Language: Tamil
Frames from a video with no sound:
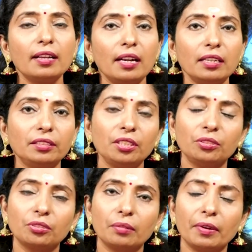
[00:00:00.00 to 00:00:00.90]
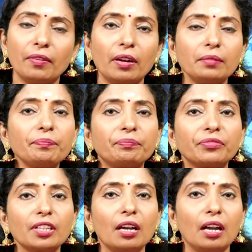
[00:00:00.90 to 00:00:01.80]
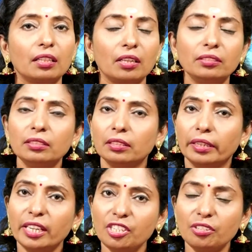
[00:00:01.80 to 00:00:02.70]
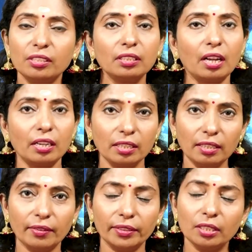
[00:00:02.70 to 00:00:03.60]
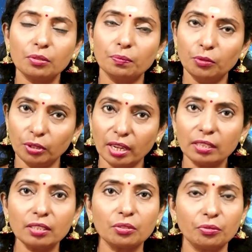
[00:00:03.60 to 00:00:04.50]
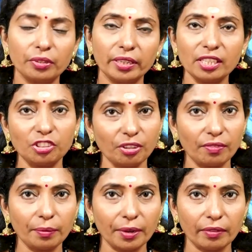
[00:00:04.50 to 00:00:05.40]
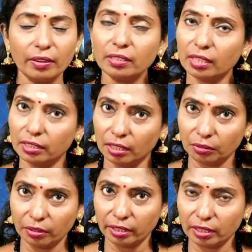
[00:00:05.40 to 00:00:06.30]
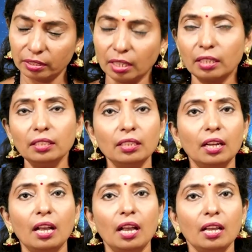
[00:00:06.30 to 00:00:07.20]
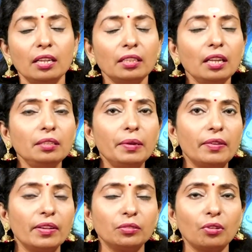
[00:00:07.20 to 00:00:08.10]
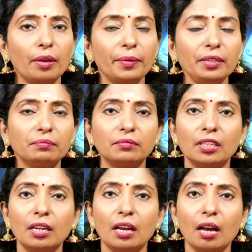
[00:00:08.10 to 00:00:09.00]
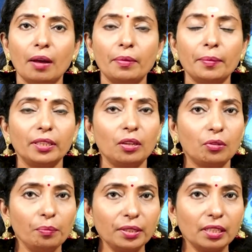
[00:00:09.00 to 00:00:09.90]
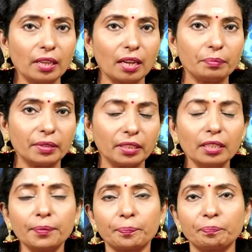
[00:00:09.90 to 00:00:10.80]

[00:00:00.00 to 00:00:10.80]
கடகத்தில் சுக்கர பகவானும் அதாவது இன்று கண்ணியில் வந்து புதன் சூரியன் செவ்வாய் பகவான் சஞ்சரித்து கொண்டிருக்கின்றார்கள் கேது பகவான் துலாமிலும் அப்புறம் பார்த்திங்கன்னா கும்பத்தில் யாருன்னு பார்த்தீங்கன்னா